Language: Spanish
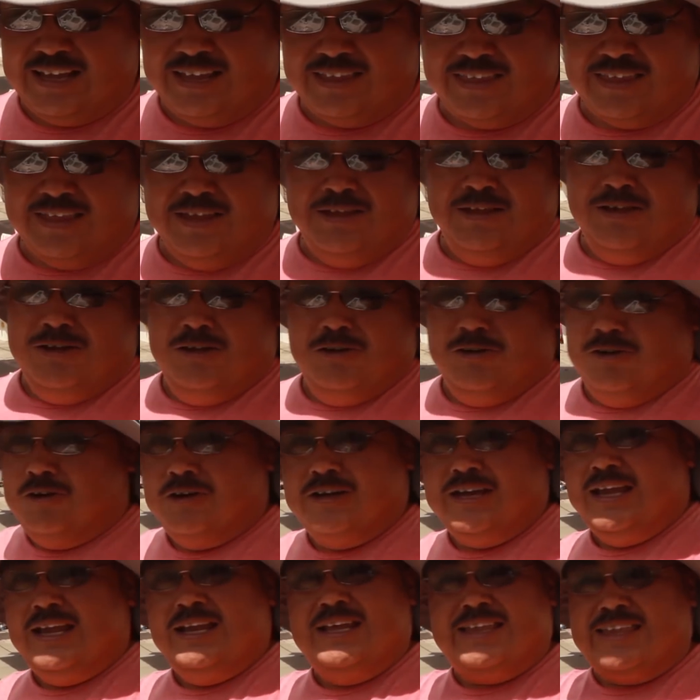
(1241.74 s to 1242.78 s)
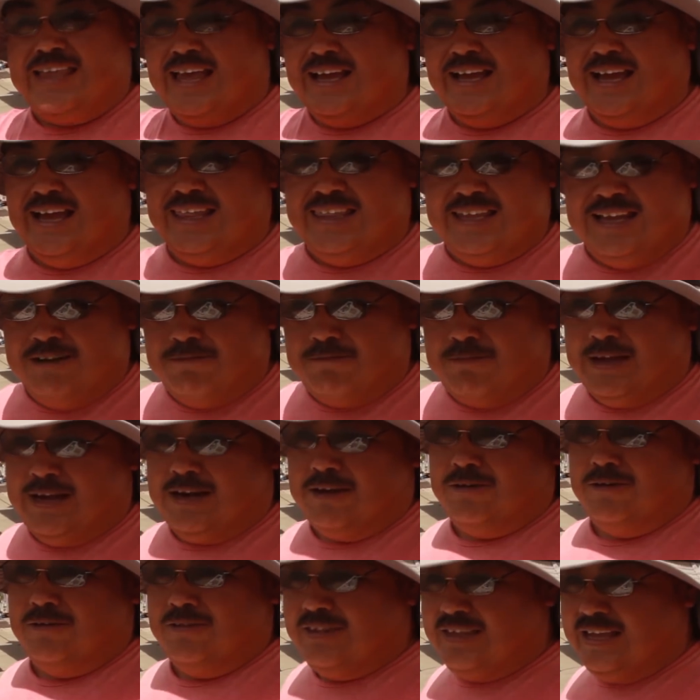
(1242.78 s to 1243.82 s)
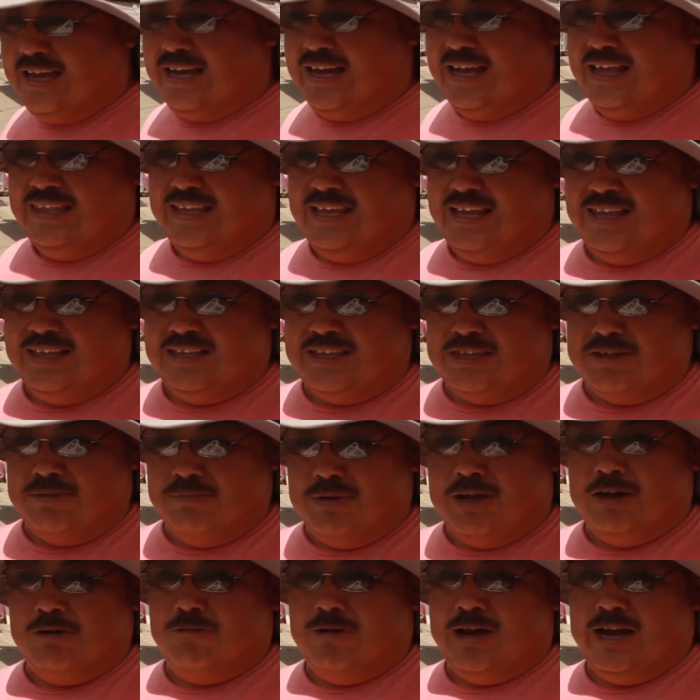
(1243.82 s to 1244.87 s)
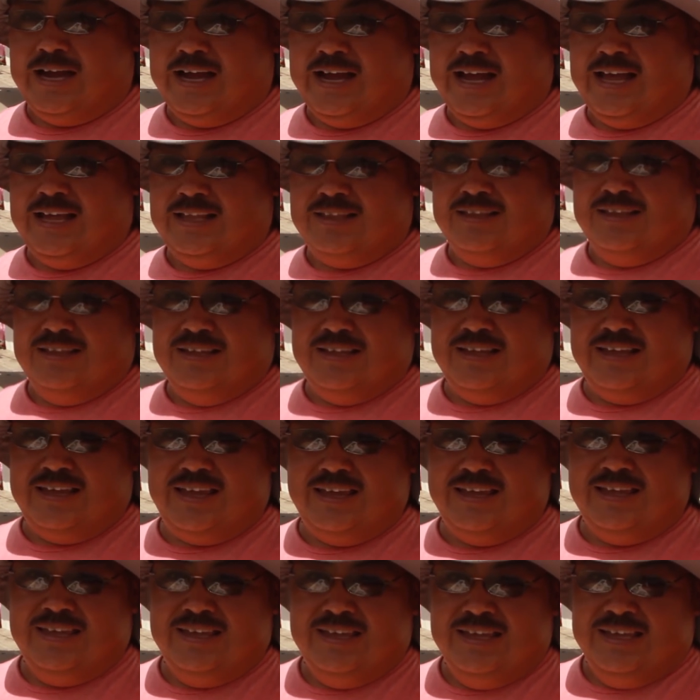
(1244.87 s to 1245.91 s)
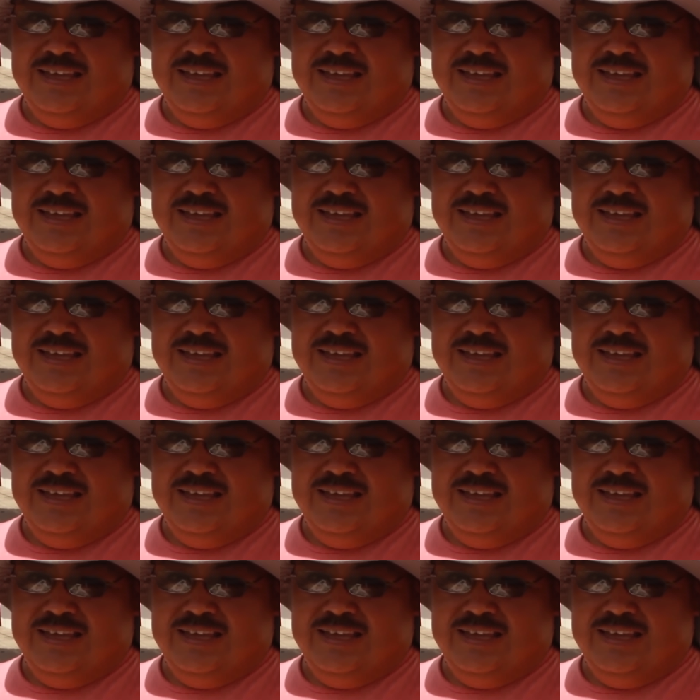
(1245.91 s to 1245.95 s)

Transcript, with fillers: eres lo que eres acá del barrio, de acá de Chimalhuacán, ¿eh?